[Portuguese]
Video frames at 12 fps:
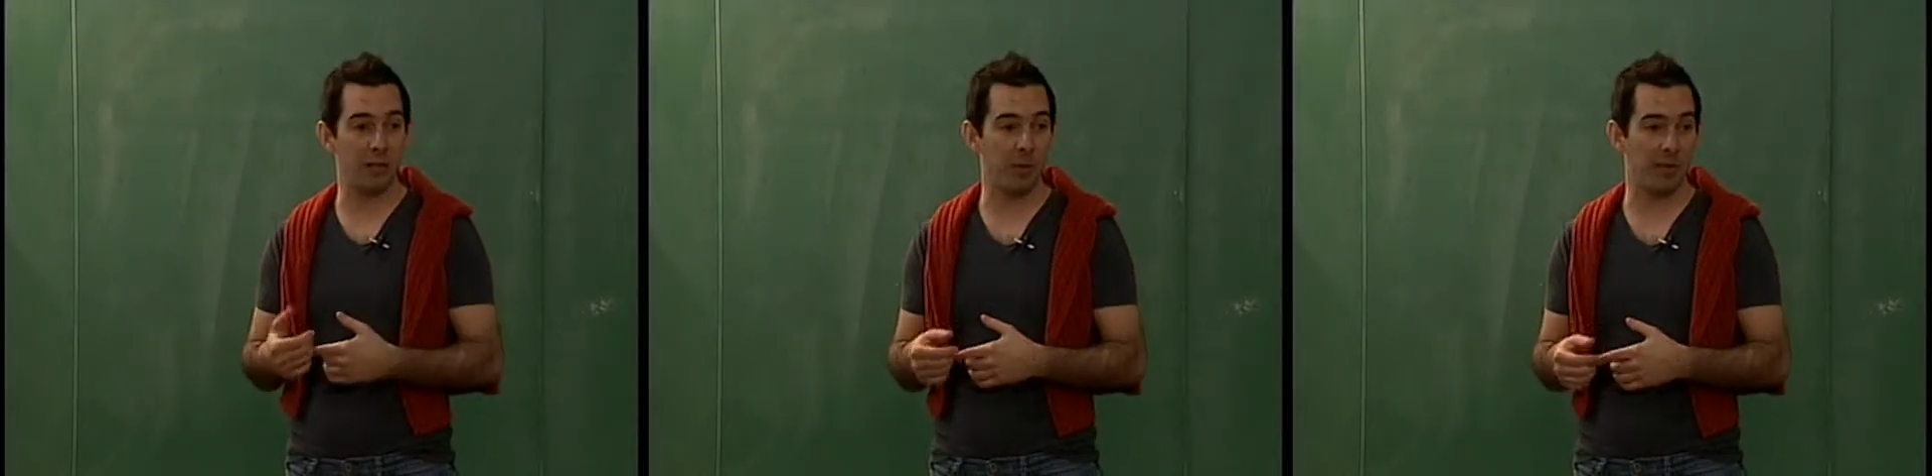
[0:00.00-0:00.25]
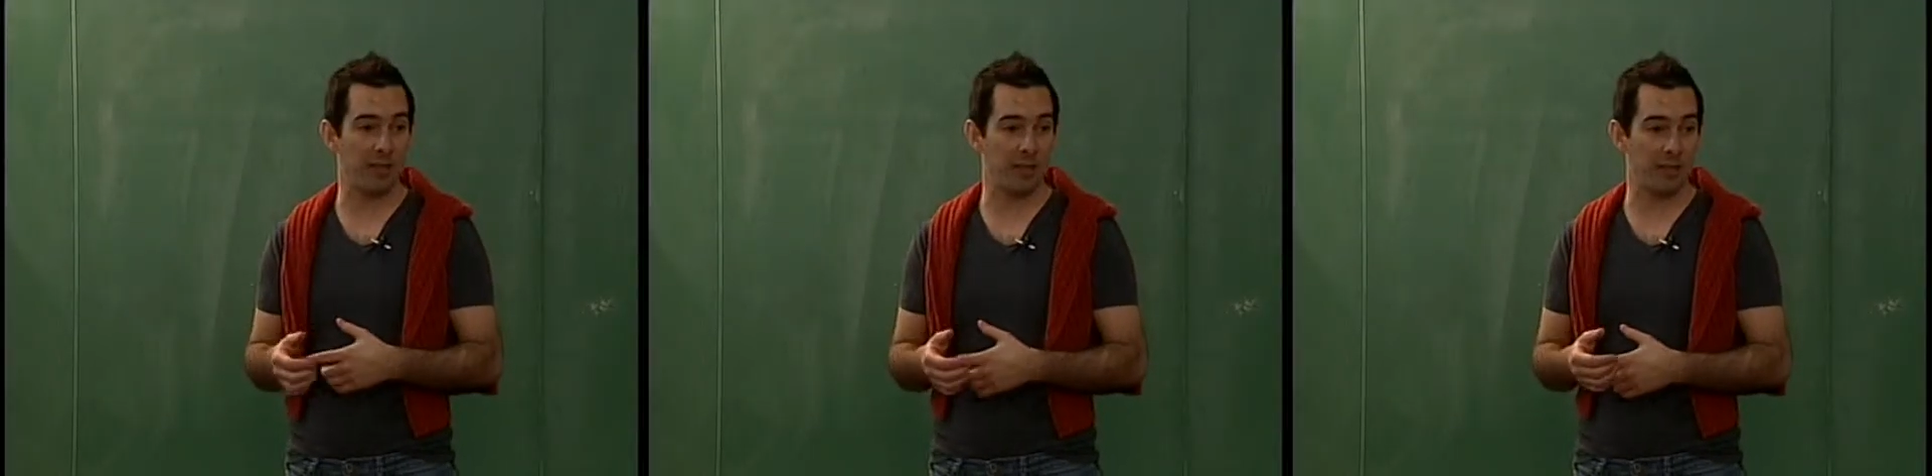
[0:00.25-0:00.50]

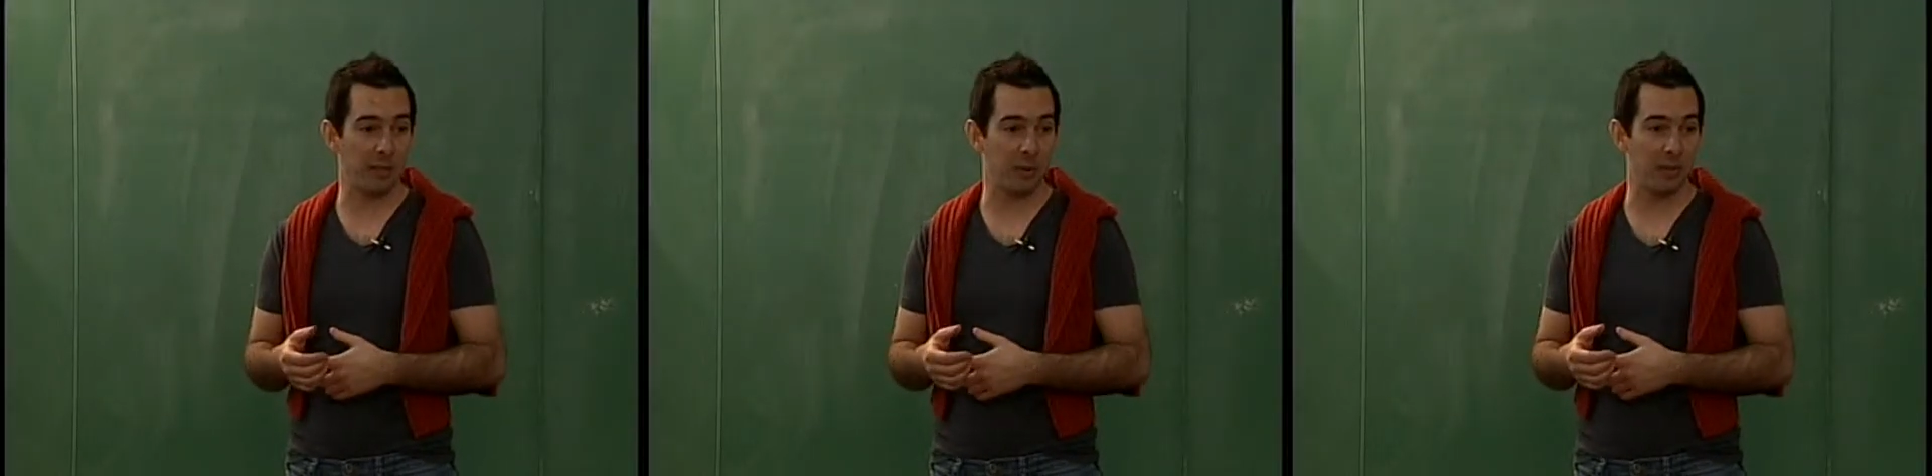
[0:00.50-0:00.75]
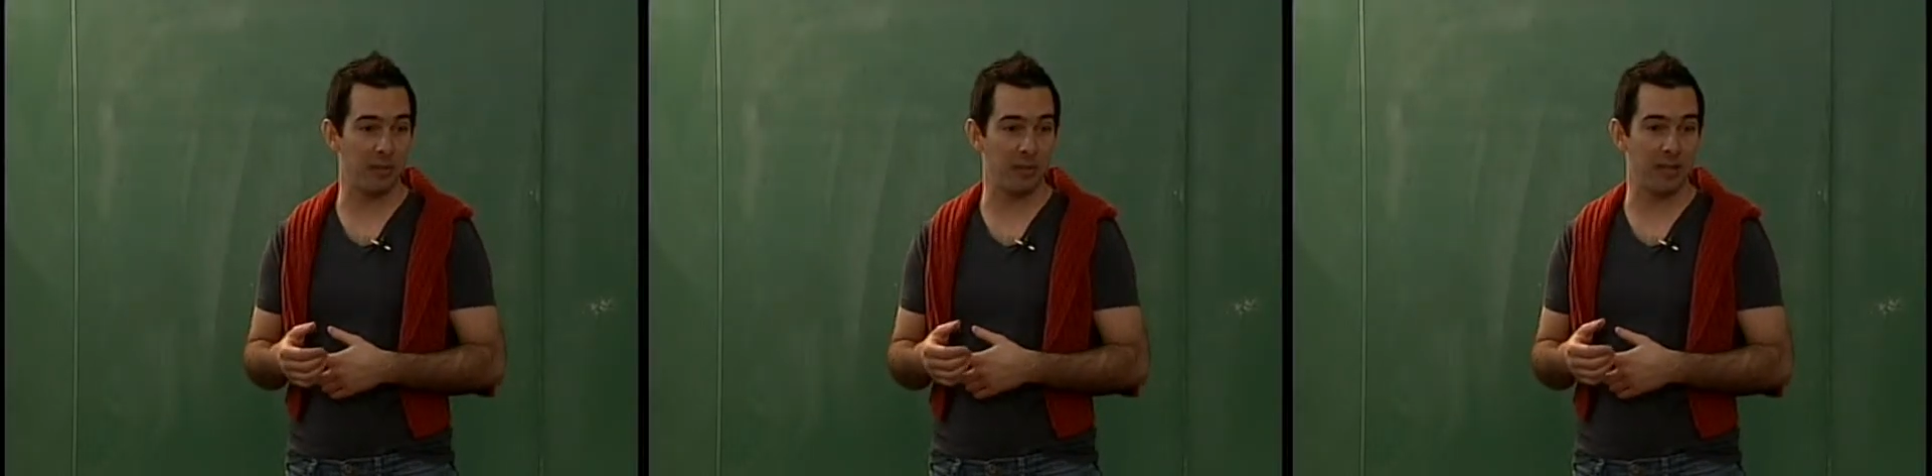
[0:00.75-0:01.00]
para trazer
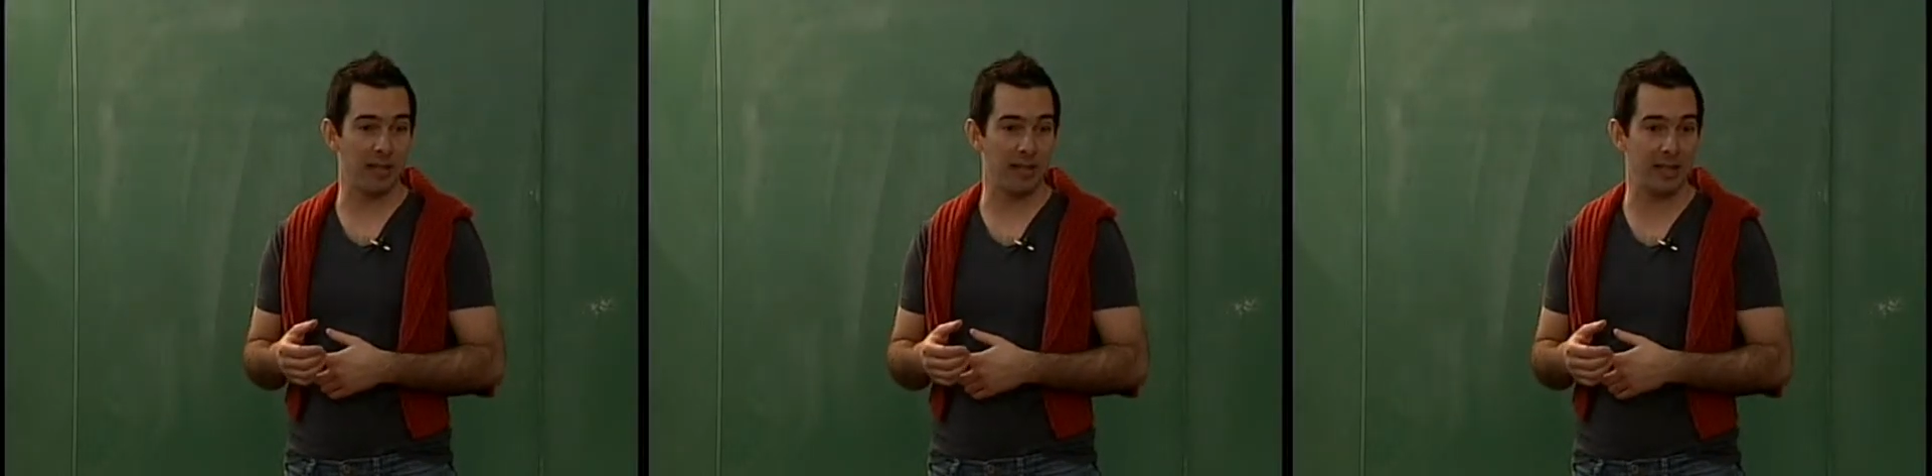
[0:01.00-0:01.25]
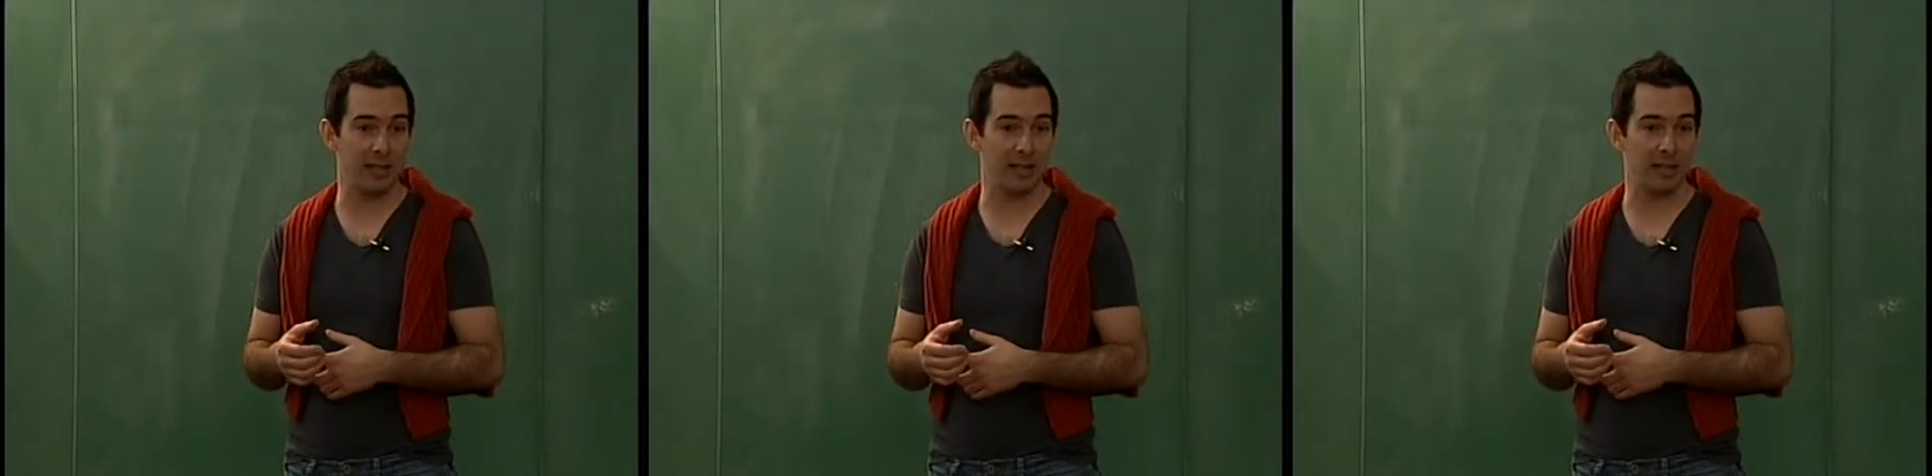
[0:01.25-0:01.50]
para
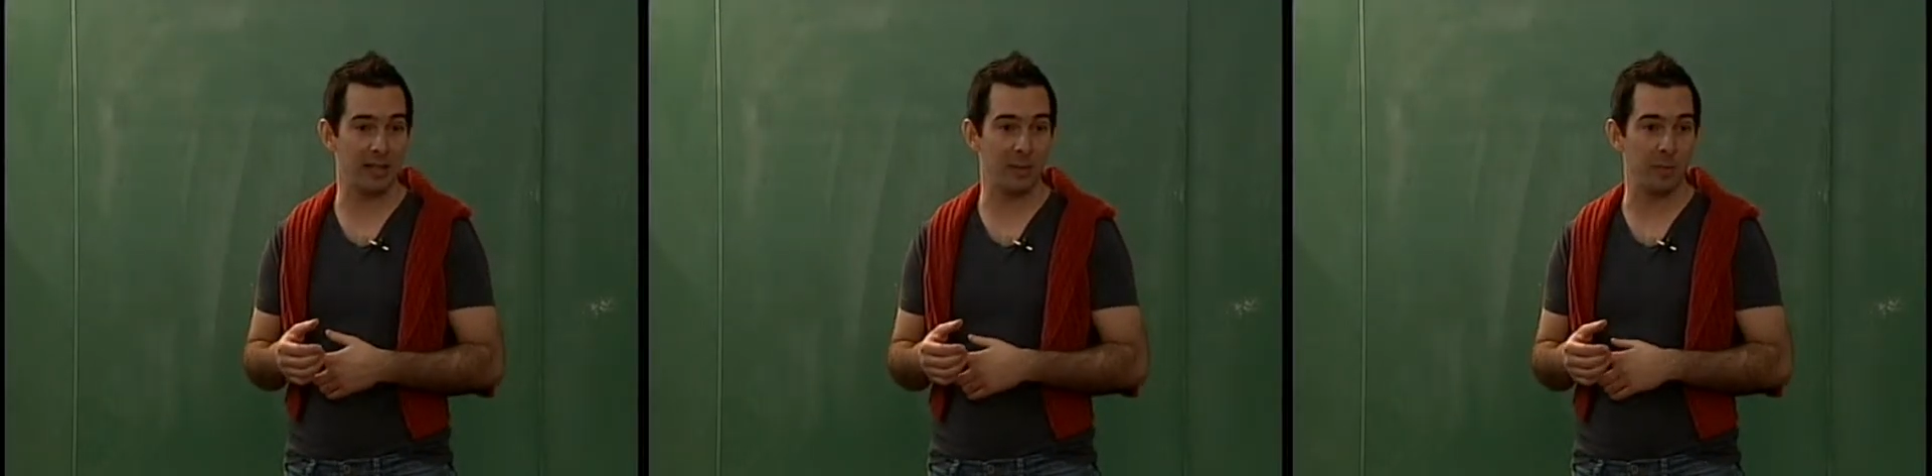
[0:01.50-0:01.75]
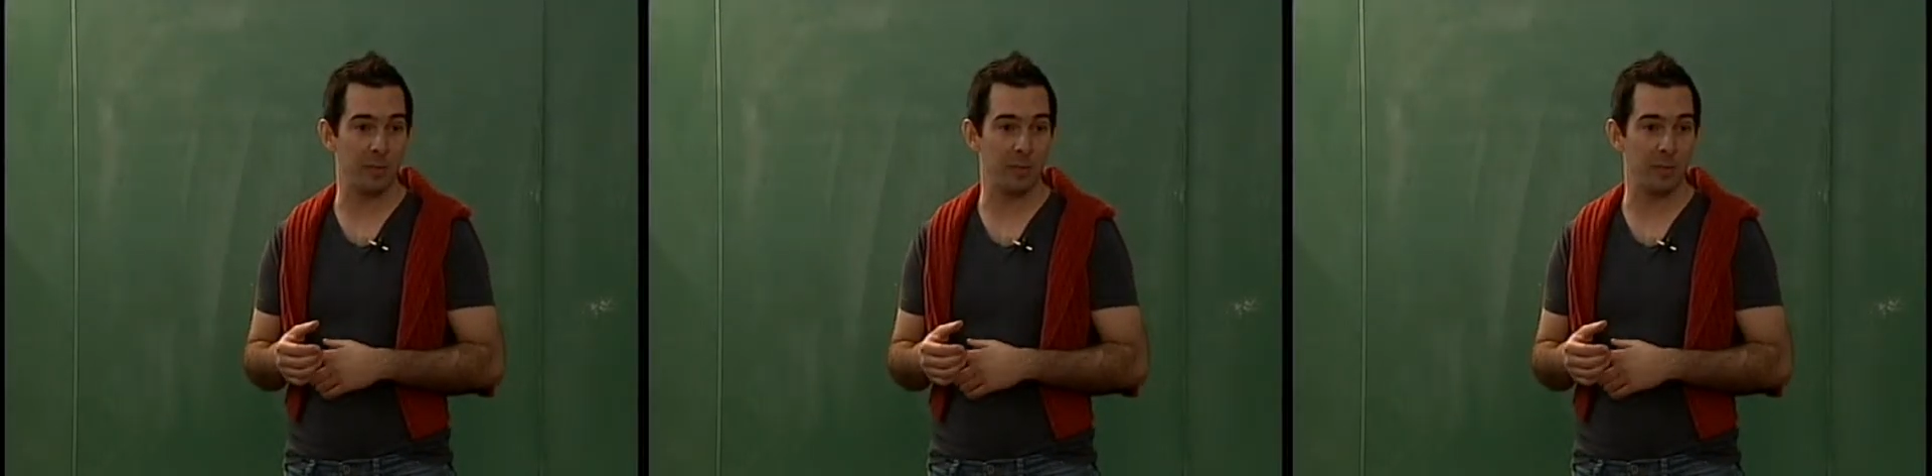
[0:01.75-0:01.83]
vocês,